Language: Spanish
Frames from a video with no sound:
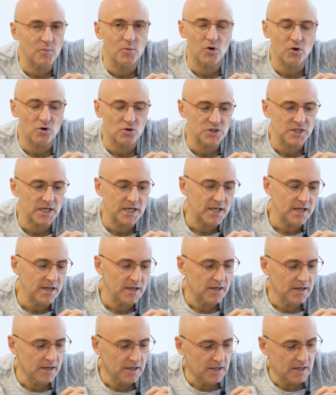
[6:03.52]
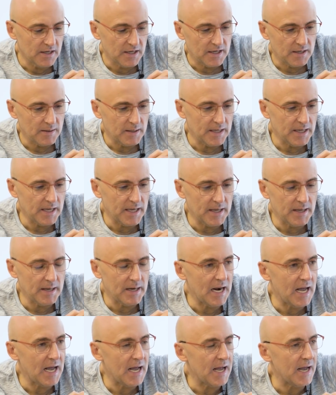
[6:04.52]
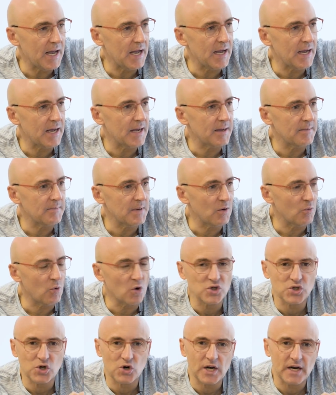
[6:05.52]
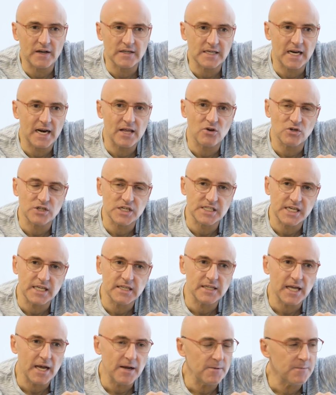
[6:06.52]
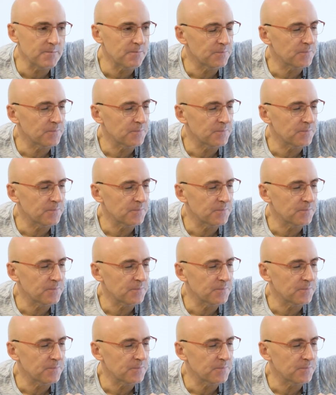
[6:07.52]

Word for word: cómo lo conseguí. Eh, el World Soccer desde el año 60